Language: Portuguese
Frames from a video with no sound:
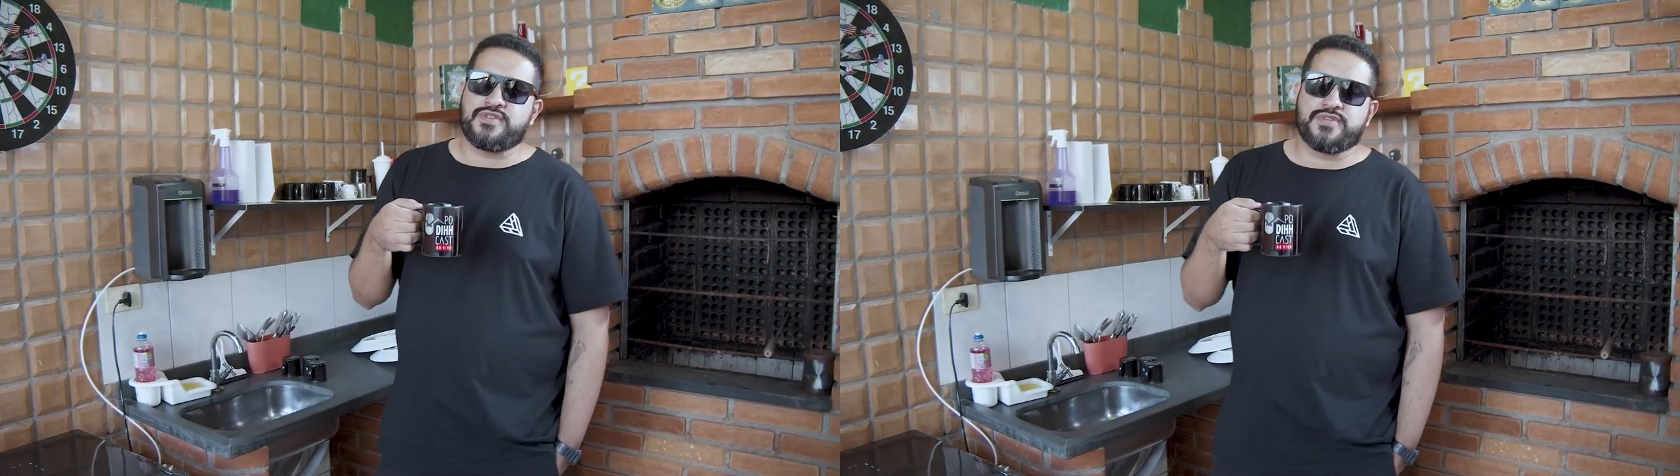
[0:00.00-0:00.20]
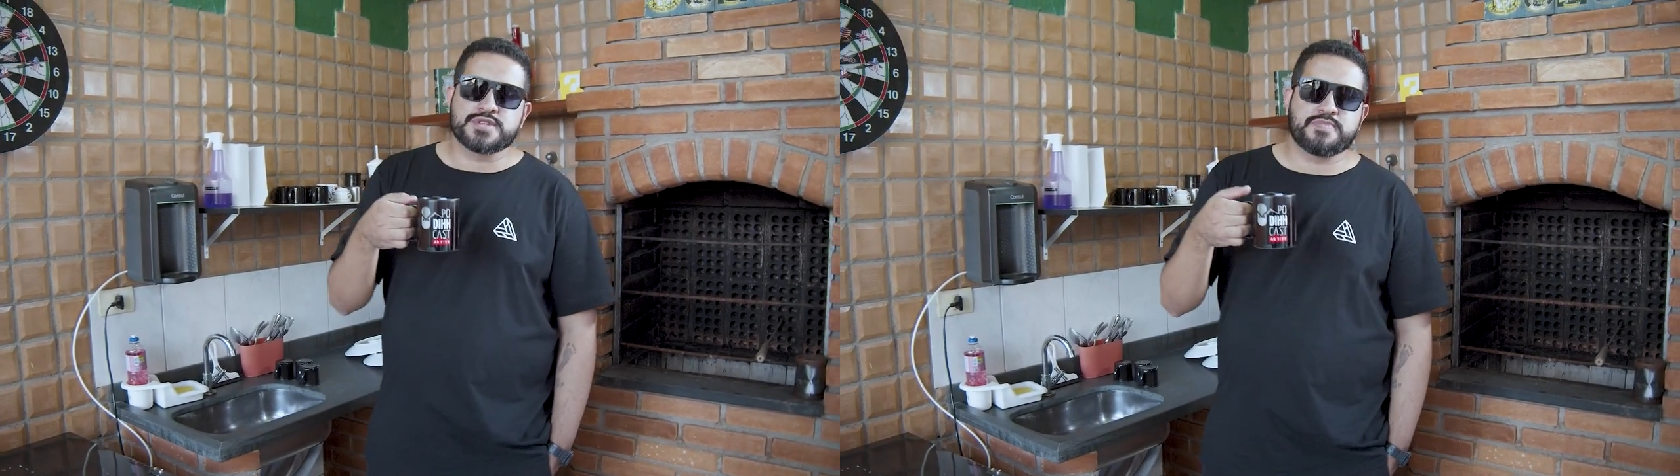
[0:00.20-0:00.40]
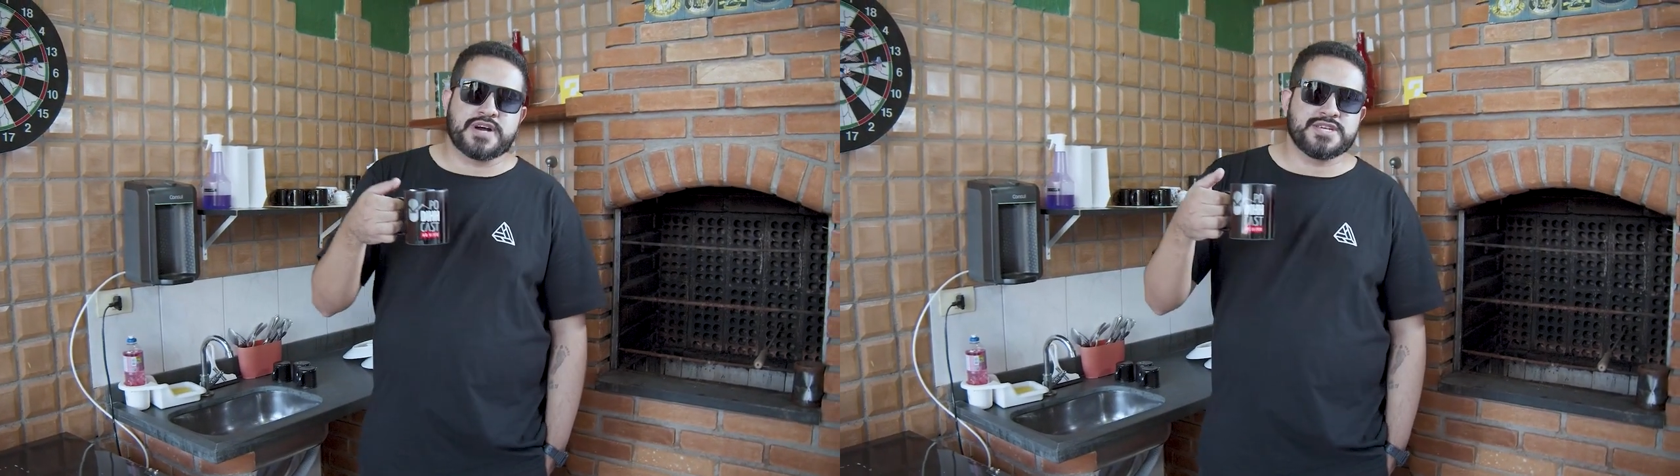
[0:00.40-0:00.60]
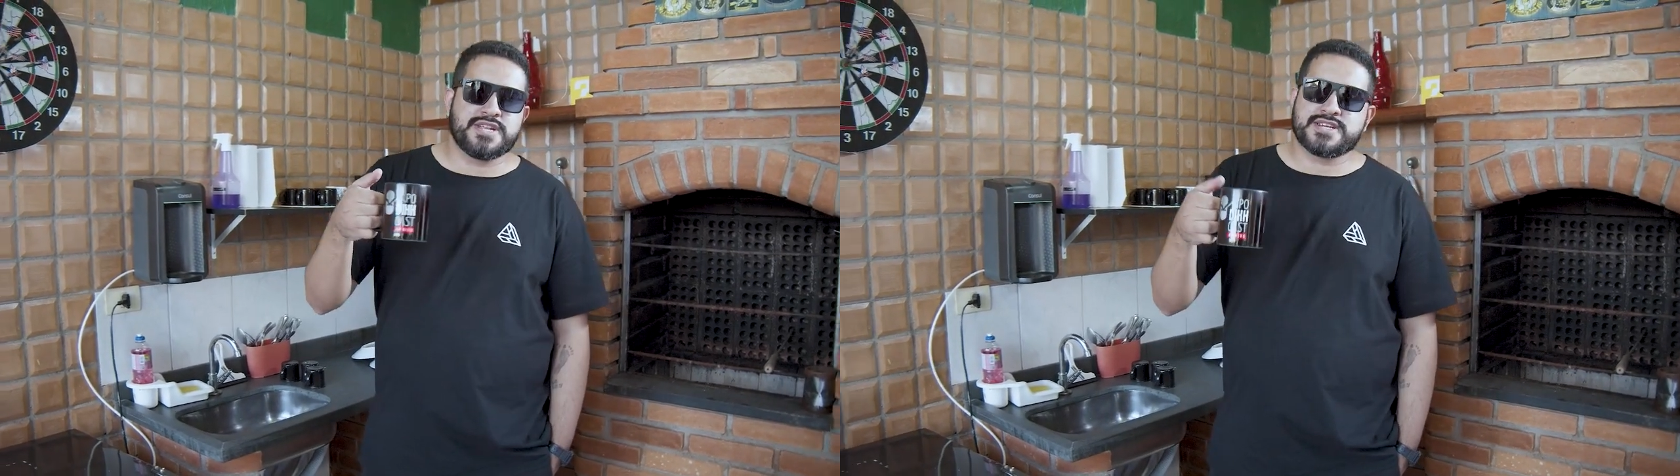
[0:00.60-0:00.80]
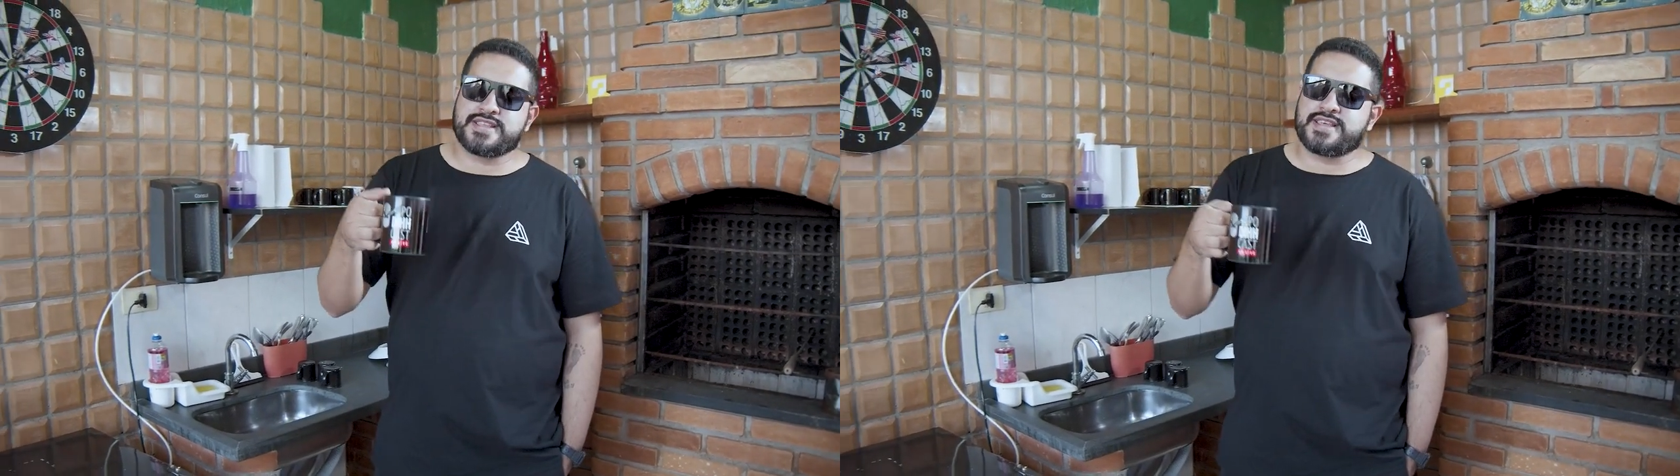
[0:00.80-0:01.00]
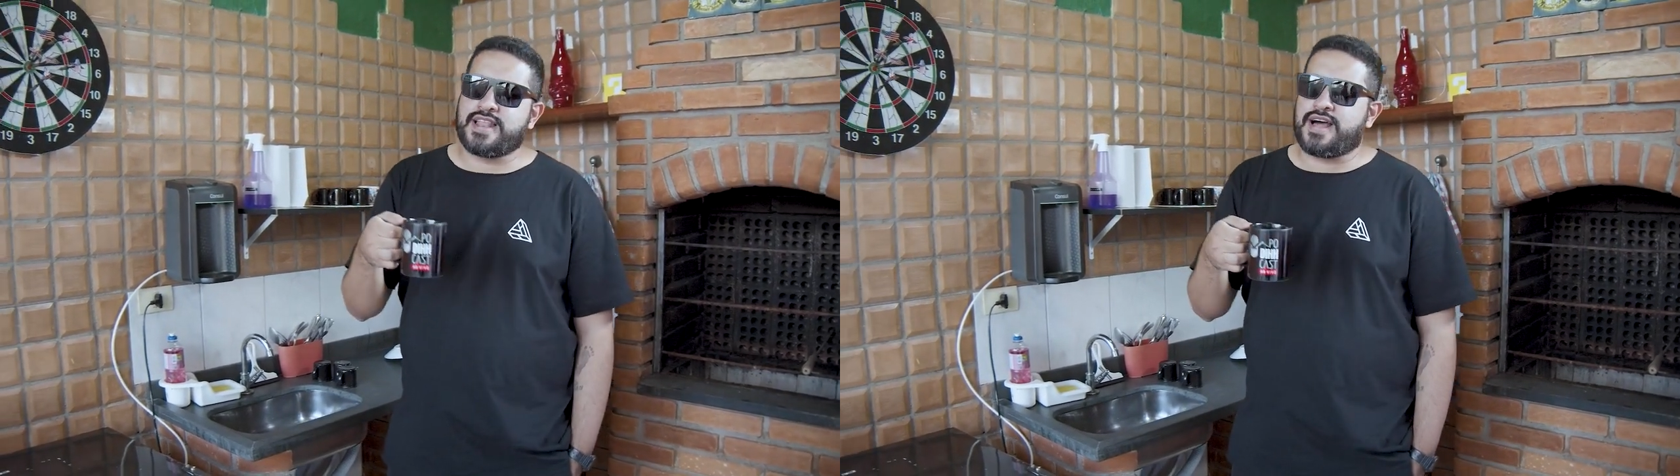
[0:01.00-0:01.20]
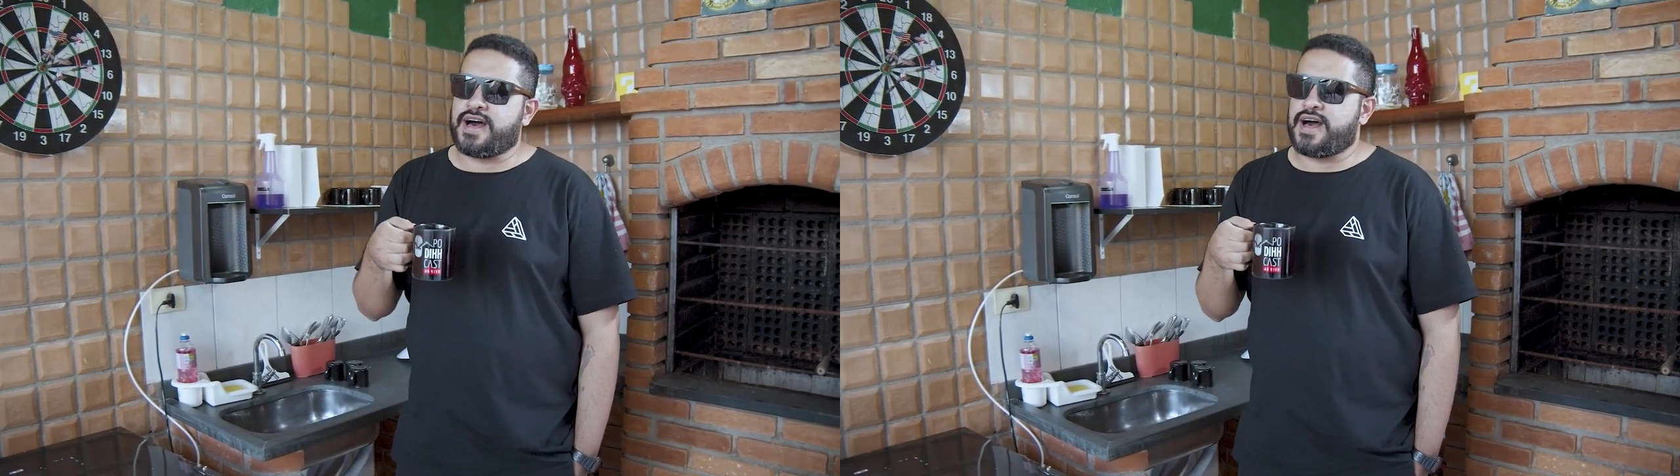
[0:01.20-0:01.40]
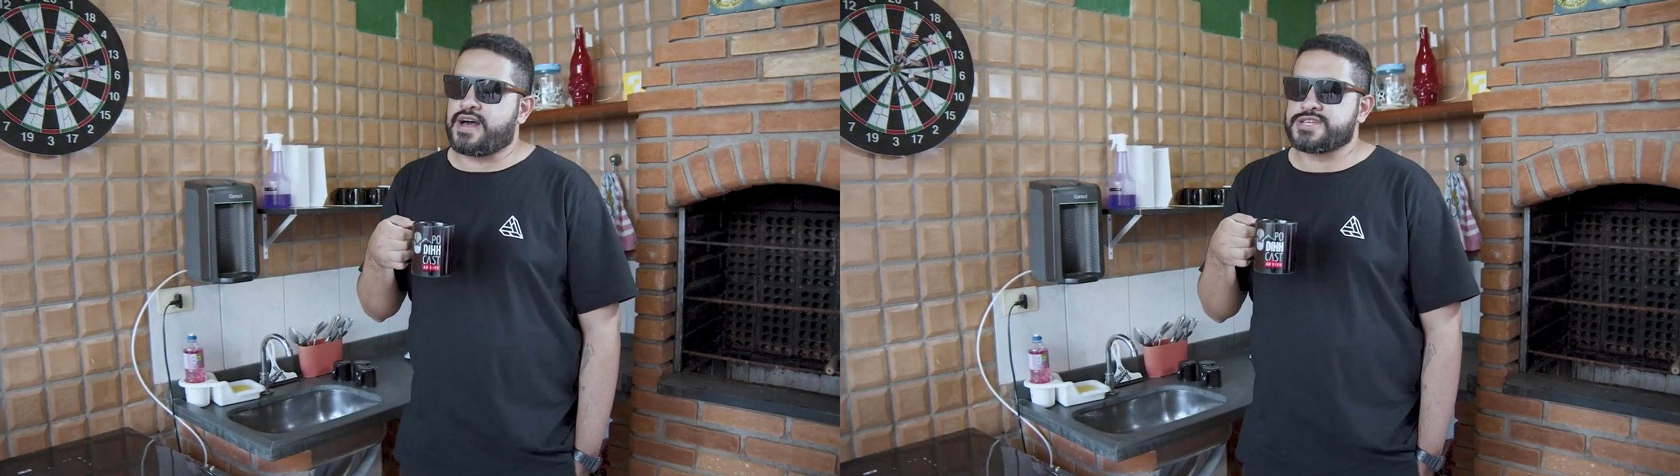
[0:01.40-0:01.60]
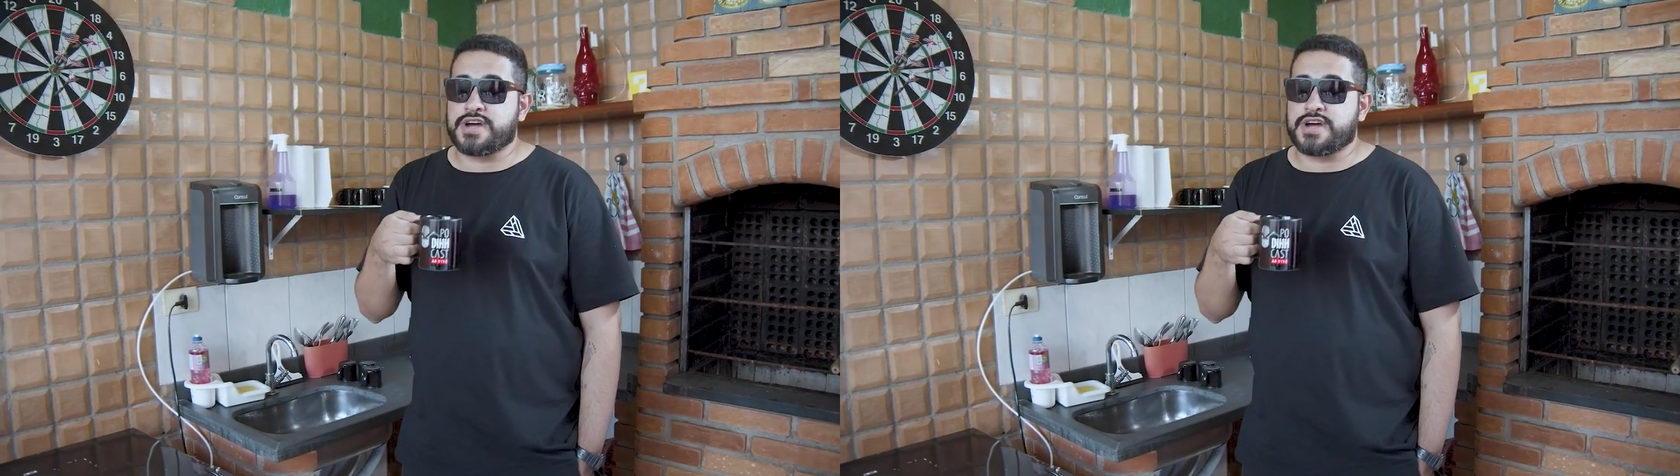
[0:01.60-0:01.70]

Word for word: Afonso Padilha já tá lá,